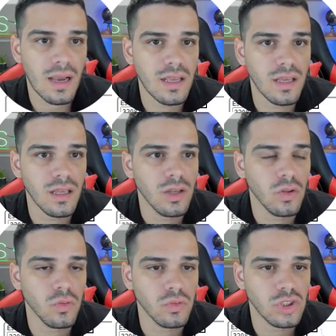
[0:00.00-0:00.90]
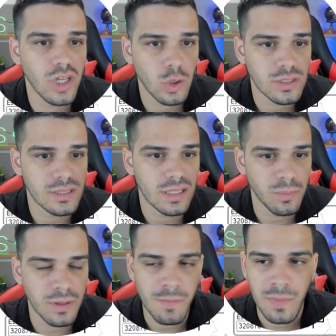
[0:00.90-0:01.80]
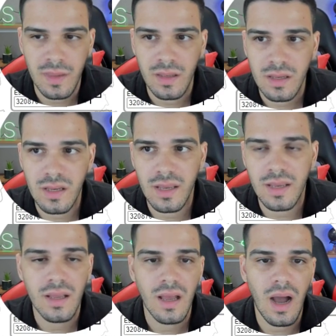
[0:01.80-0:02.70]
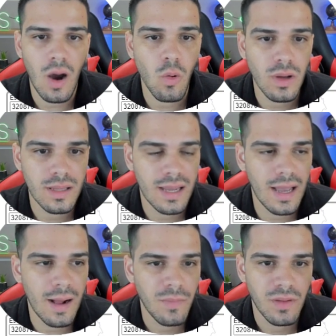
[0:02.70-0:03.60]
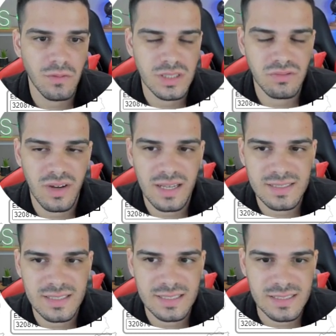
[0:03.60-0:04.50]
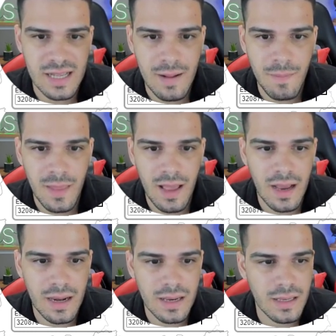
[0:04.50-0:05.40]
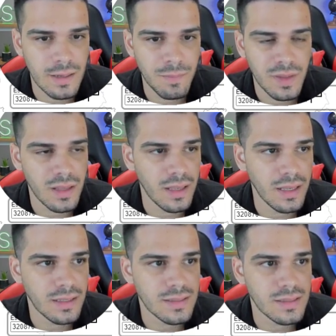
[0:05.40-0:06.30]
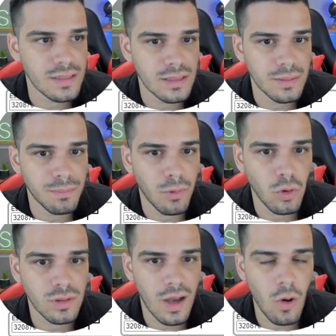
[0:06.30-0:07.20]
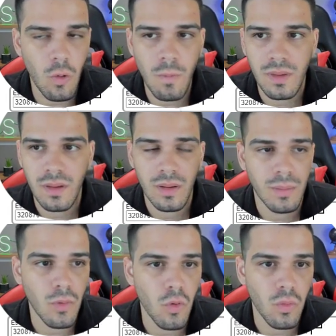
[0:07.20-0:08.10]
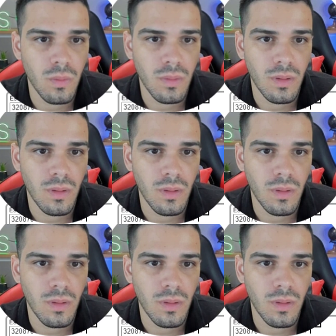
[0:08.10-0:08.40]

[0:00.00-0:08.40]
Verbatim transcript: aqui no GeoSampa e aí ao clicar você vai acessar aqui esse portal. Bom,